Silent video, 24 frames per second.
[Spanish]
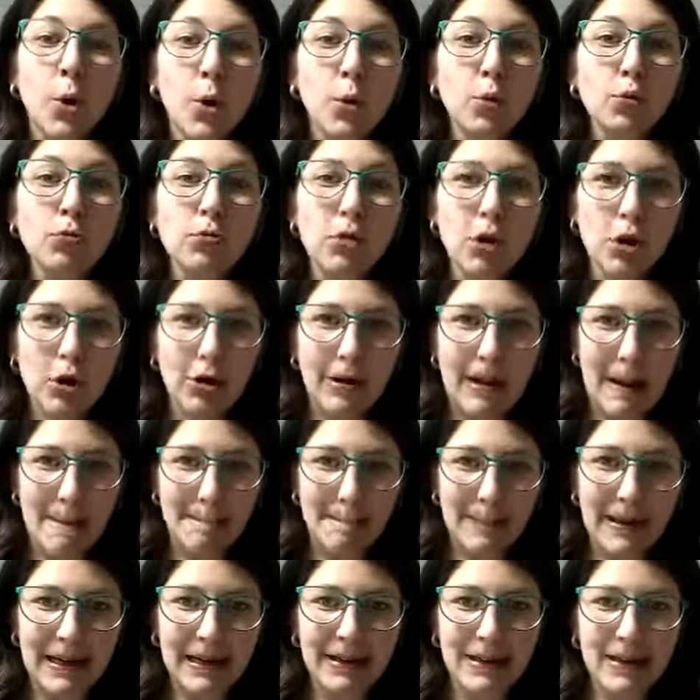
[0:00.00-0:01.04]
Junto con
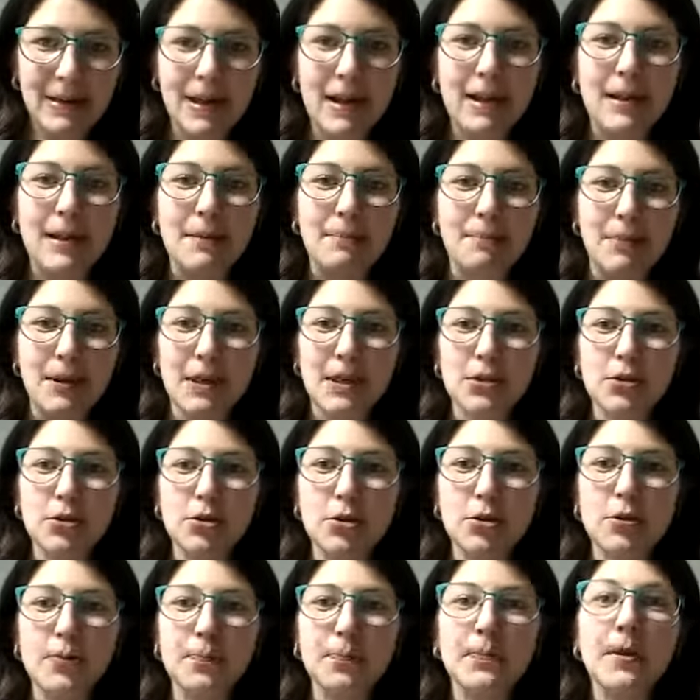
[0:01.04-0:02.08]
la pérdida de
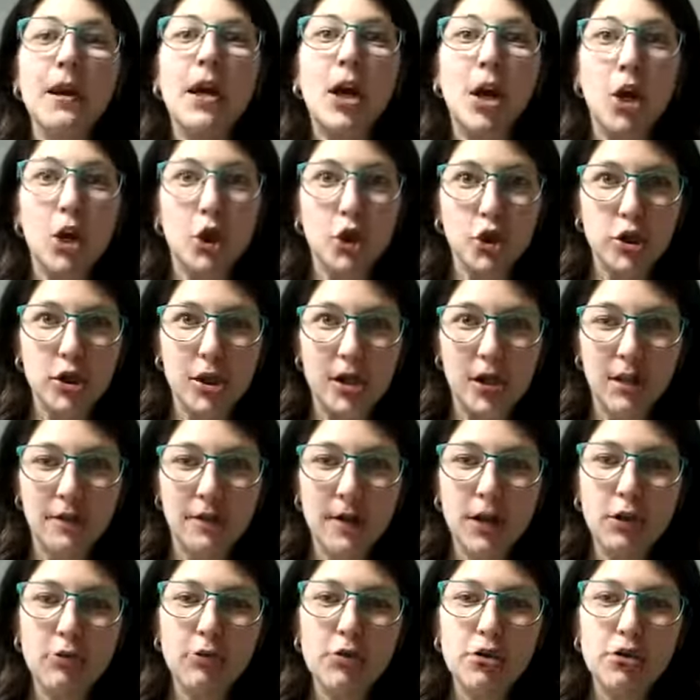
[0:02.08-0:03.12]
peso, los
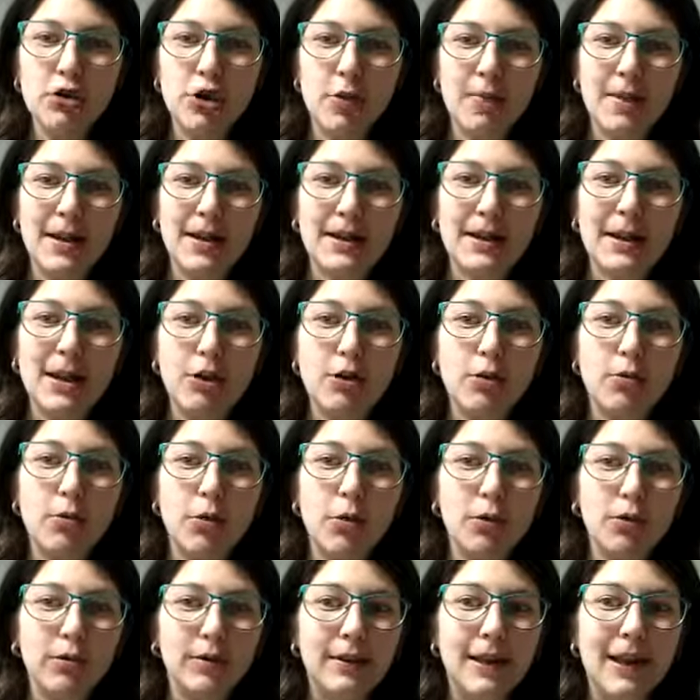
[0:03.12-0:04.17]
individuos sometidos
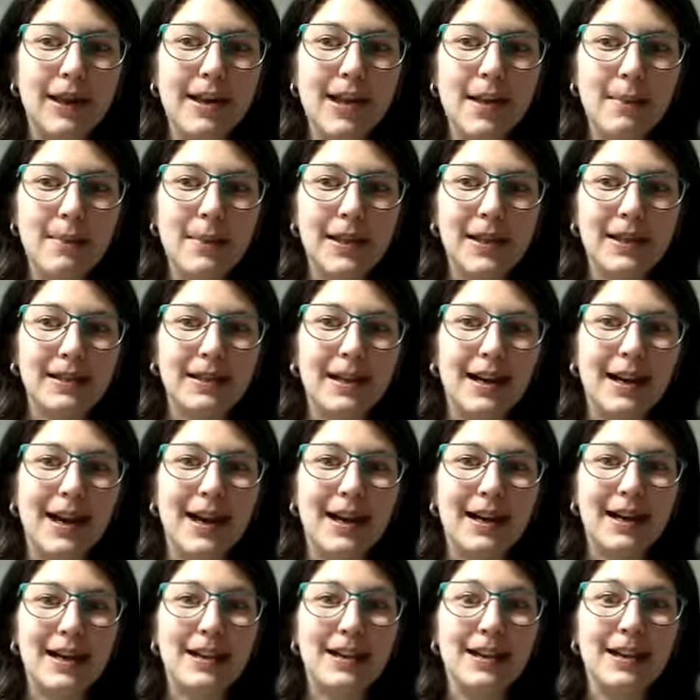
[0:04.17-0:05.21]
voluntariamente a
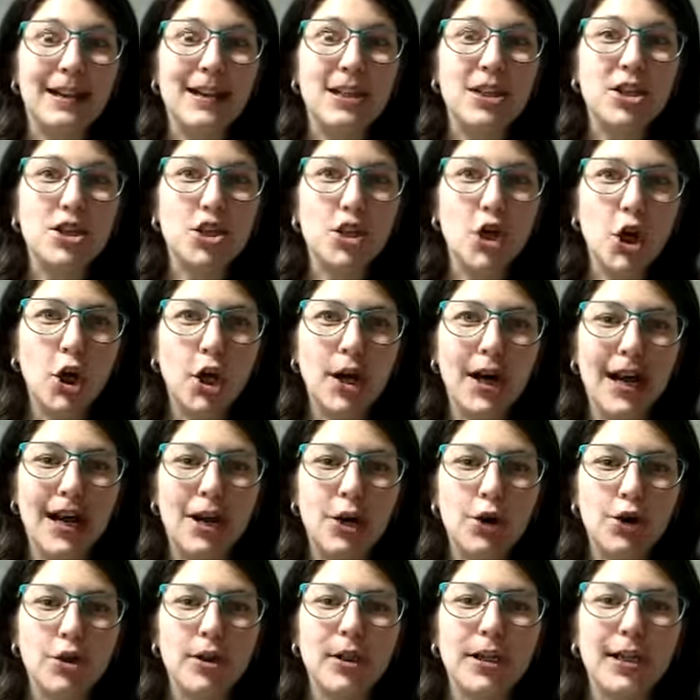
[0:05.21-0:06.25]
la restricción
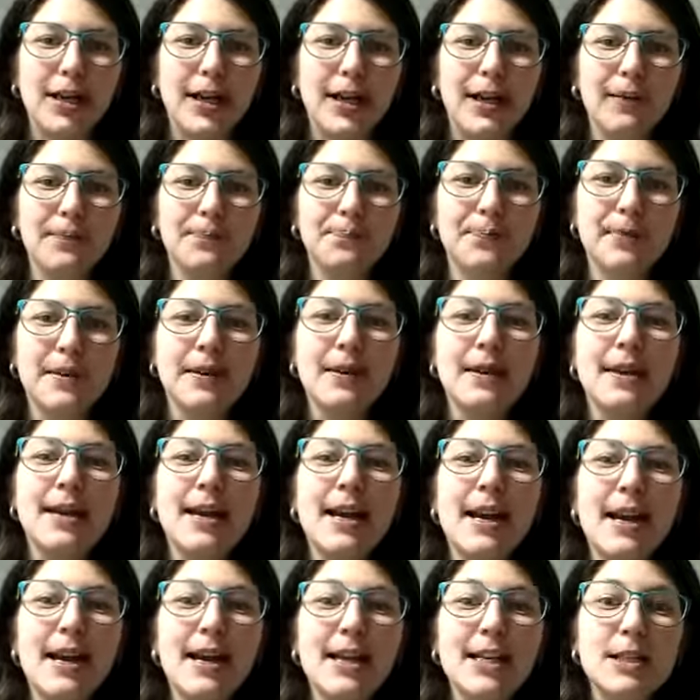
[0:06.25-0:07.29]
calórica
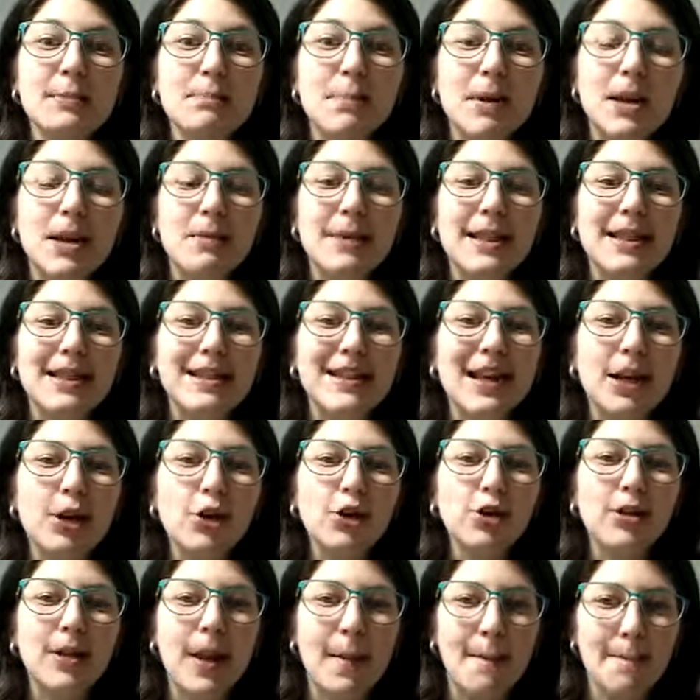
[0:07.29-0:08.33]

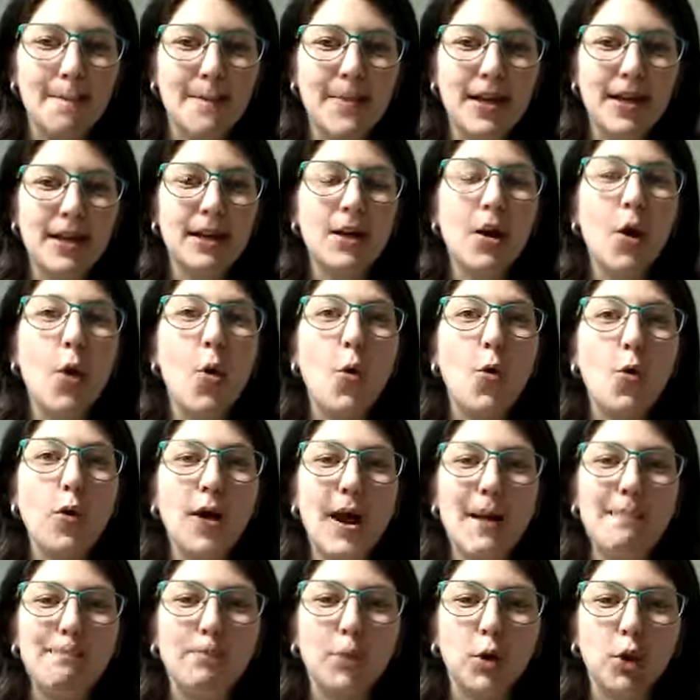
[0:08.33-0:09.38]
experimentaron también
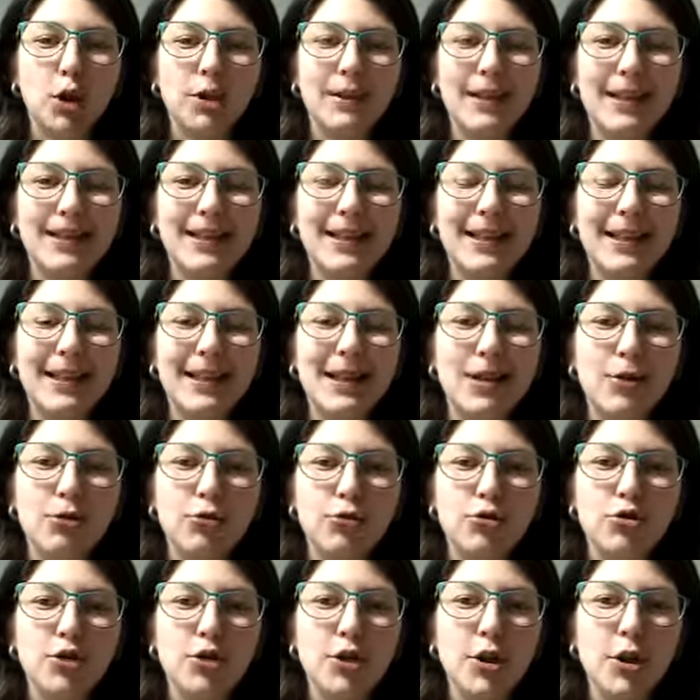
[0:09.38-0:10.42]
una importante
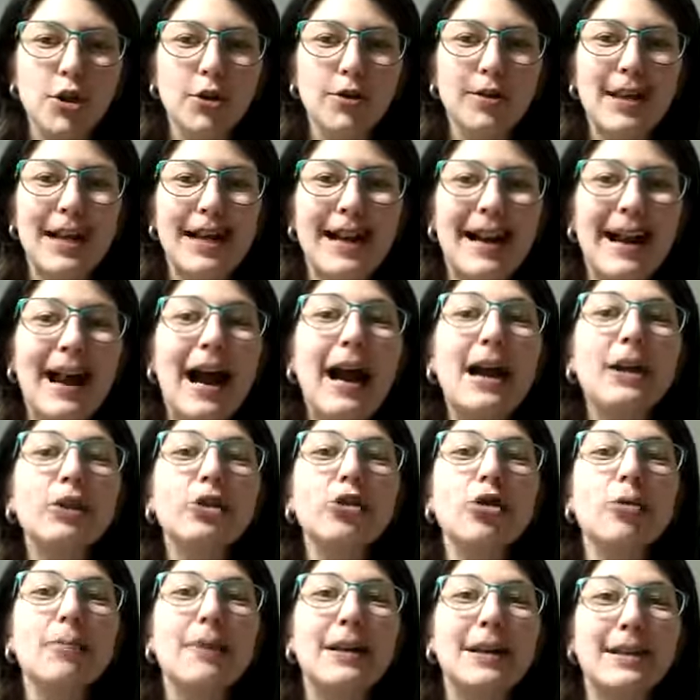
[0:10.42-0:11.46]
reducción del
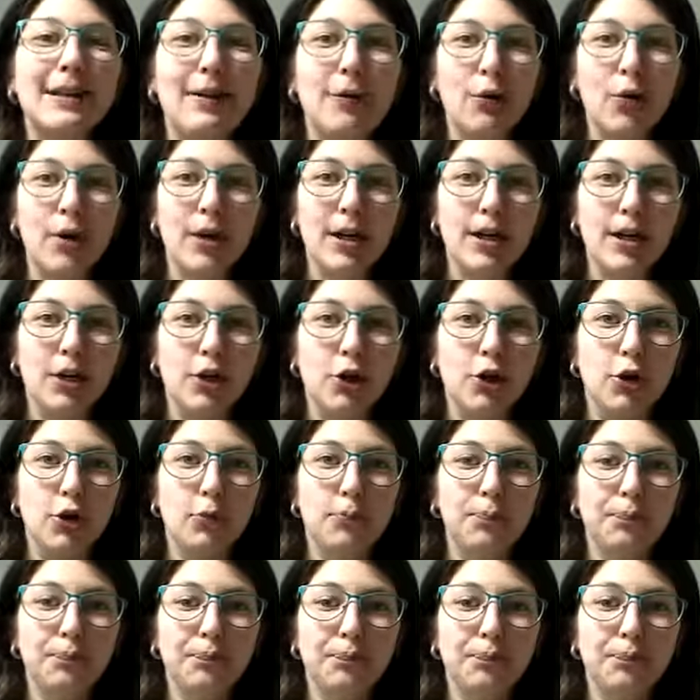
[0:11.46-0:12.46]
gasto metabólico.